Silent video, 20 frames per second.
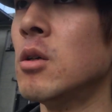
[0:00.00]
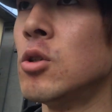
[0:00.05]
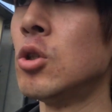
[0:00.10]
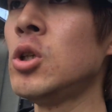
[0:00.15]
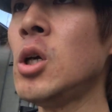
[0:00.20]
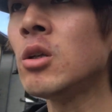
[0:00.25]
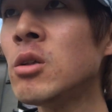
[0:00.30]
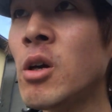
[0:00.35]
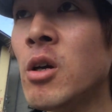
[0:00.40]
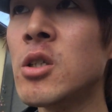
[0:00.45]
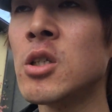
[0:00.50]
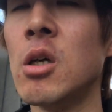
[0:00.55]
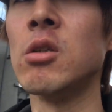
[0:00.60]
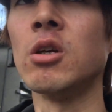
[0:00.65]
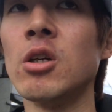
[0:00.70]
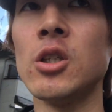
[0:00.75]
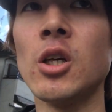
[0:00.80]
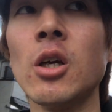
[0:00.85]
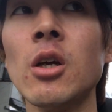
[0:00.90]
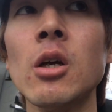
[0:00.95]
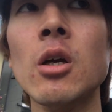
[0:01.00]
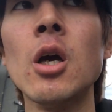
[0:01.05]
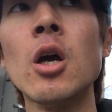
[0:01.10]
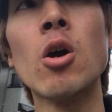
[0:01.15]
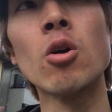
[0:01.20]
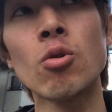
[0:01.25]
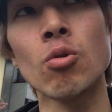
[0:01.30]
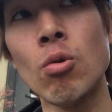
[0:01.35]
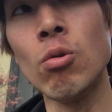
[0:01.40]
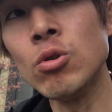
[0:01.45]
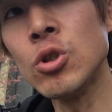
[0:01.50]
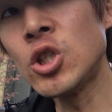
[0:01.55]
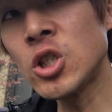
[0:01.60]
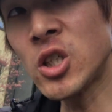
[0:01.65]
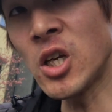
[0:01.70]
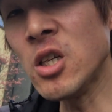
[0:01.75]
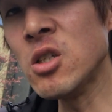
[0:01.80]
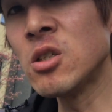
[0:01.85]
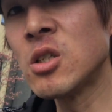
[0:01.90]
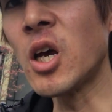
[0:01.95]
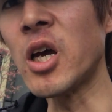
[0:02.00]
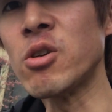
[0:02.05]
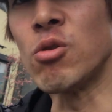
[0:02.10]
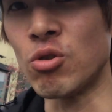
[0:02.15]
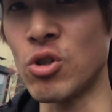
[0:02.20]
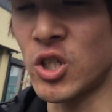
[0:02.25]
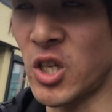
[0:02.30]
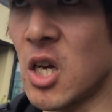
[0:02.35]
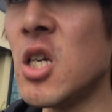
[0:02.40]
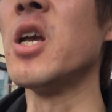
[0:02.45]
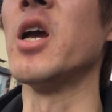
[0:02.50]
自衛隊員さんたちここ実験材料にして